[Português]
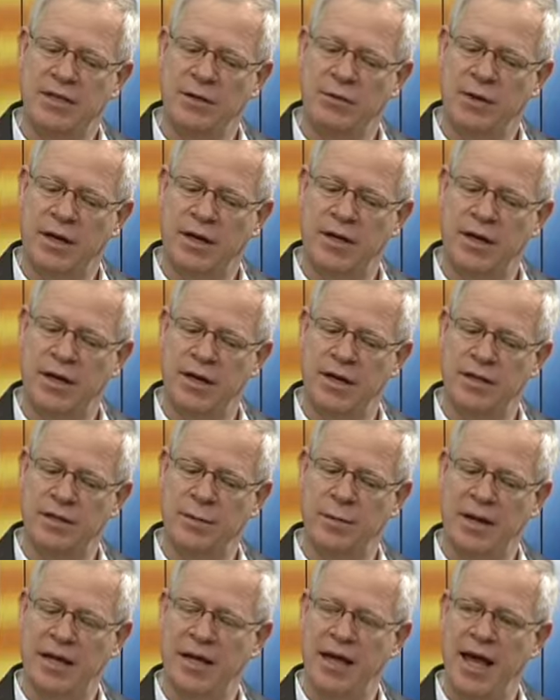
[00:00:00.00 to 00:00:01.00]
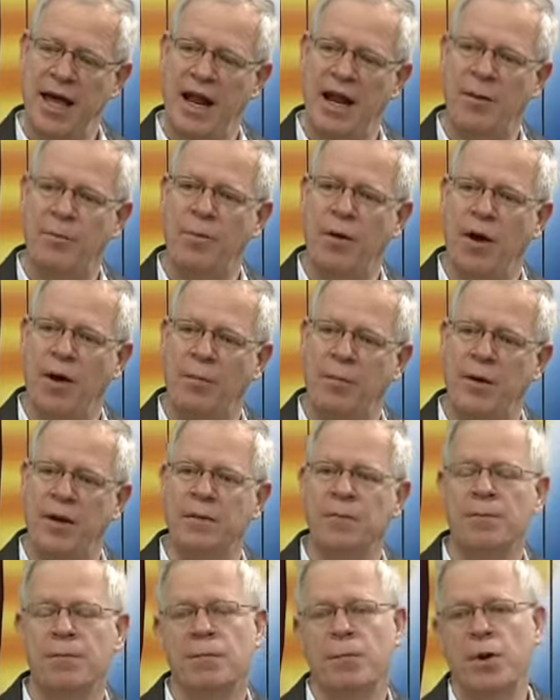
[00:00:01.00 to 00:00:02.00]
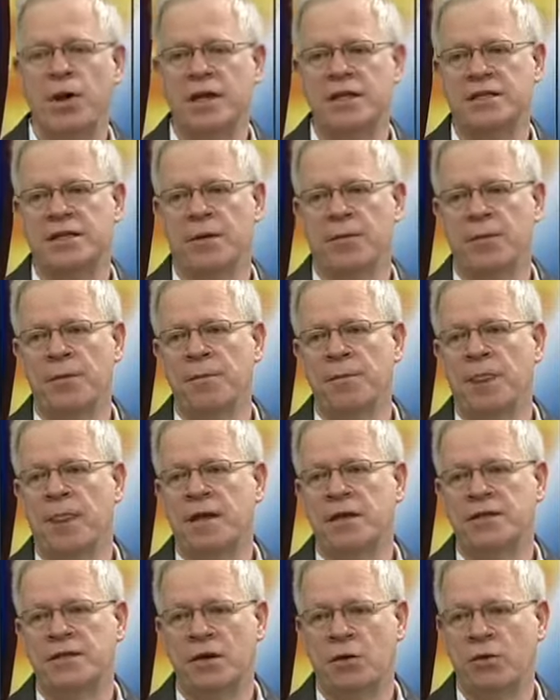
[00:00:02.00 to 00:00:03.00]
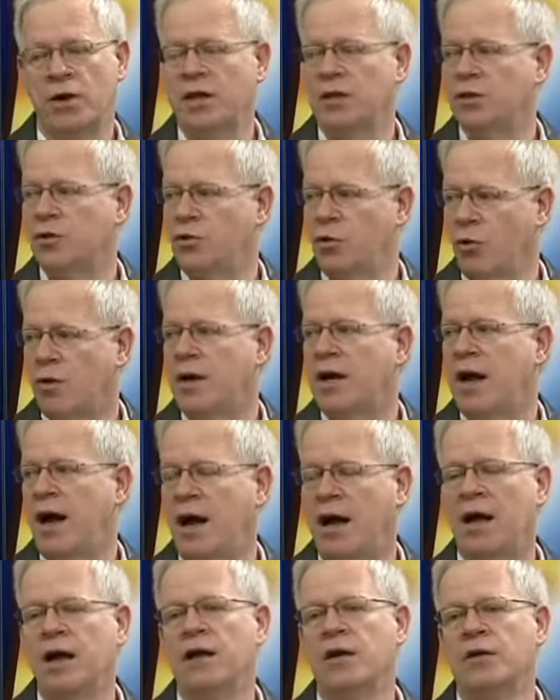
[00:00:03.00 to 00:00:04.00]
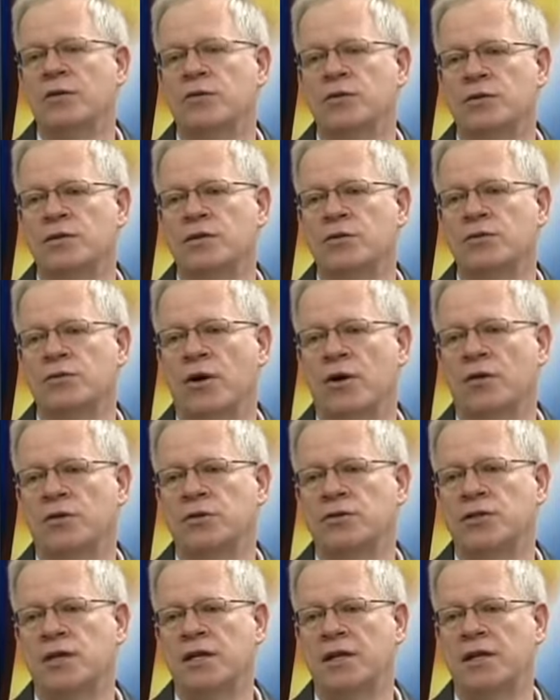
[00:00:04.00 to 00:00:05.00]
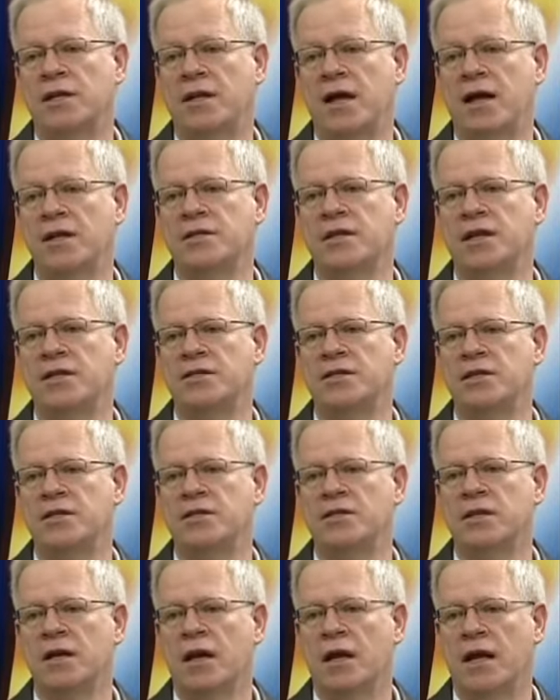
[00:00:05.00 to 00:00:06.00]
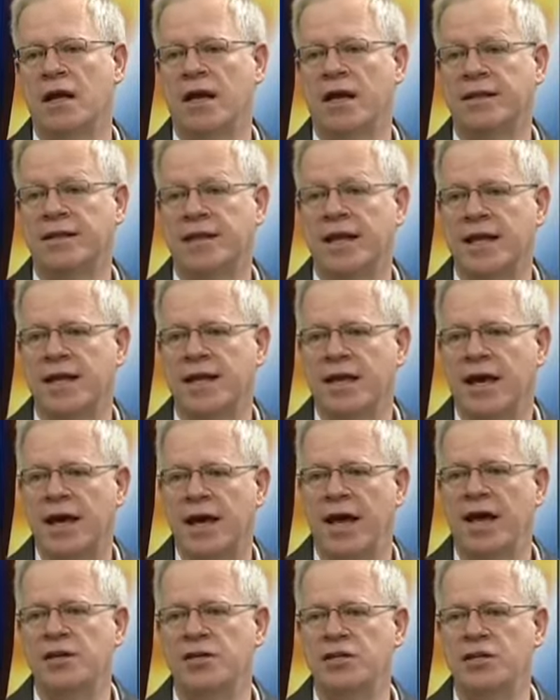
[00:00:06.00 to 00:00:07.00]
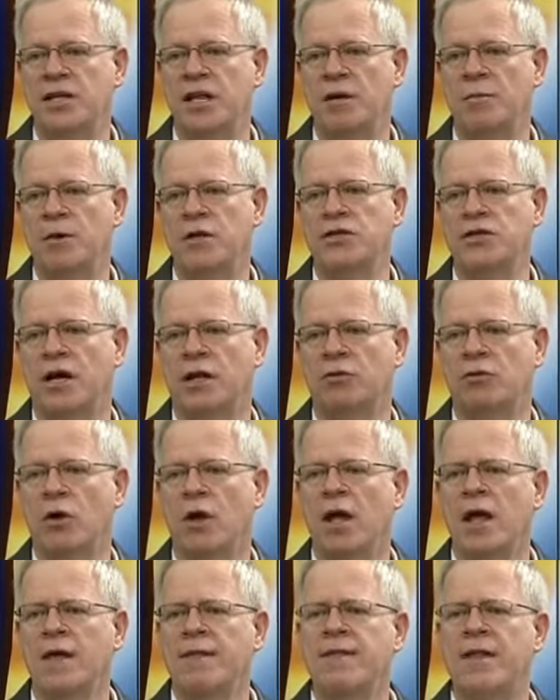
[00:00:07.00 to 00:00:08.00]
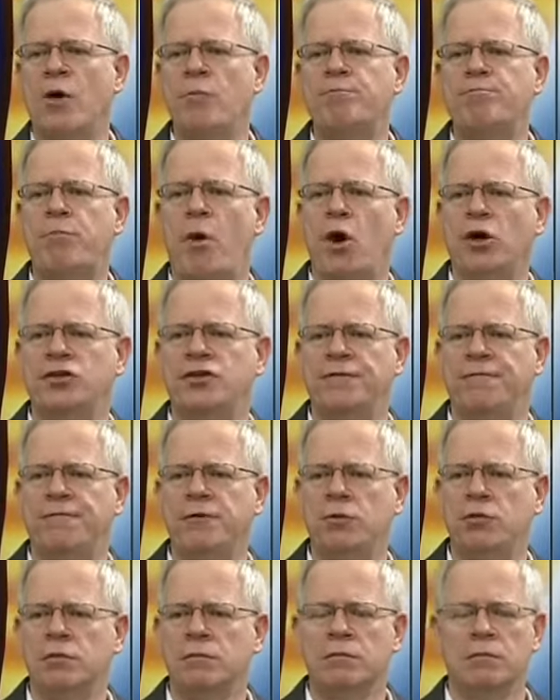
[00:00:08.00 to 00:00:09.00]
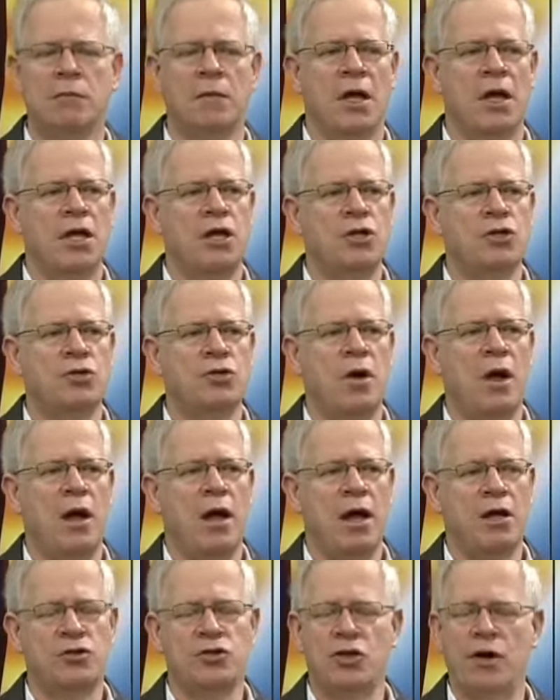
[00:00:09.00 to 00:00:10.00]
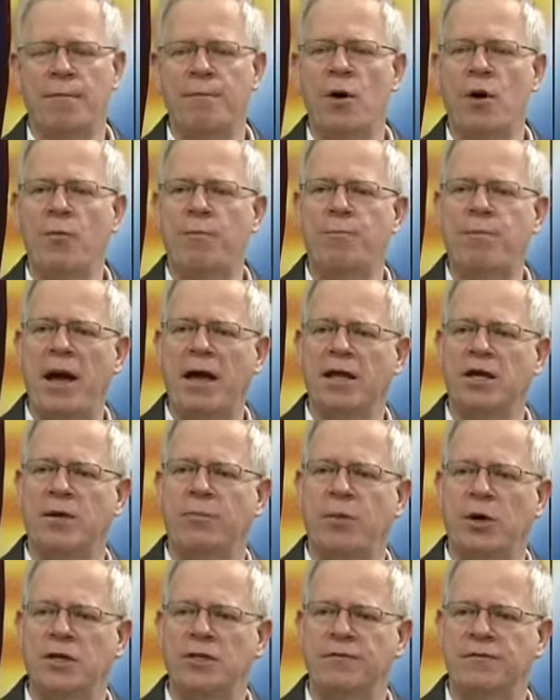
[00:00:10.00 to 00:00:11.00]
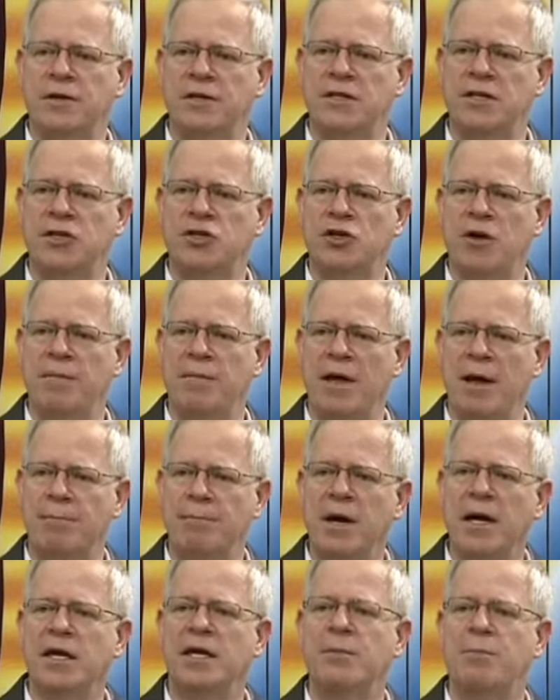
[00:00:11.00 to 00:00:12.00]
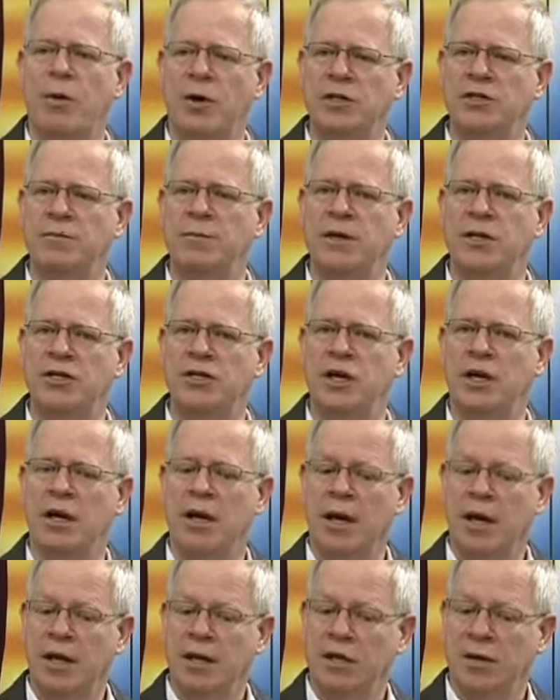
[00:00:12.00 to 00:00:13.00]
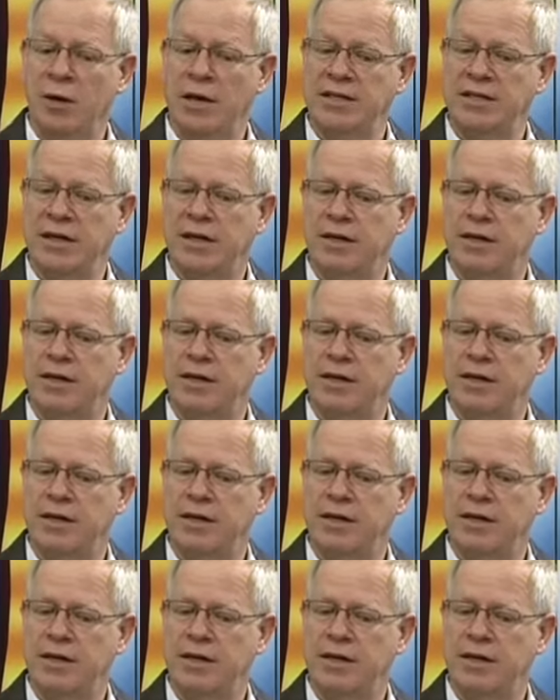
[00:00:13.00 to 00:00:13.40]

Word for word: na criança para que ela própria, por exemplo, se alguém tocar nos seus órgãos genitais, ela diz, ela tem que reagir de imediato. Não pode, viu? Isso é, é só meu pai que pode fazer, só minha mãe que pode mexer. Então essa